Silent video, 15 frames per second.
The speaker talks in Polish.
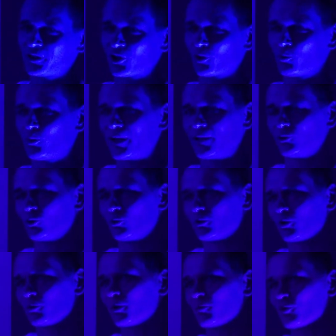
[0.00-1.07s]
tego błędu,
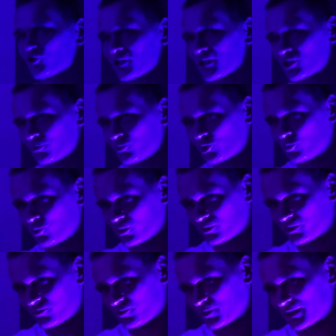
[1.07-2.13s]
no bo można zrobić
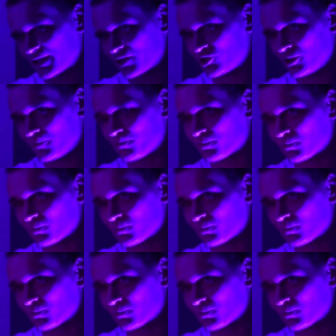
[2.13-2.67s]
błąd w postaci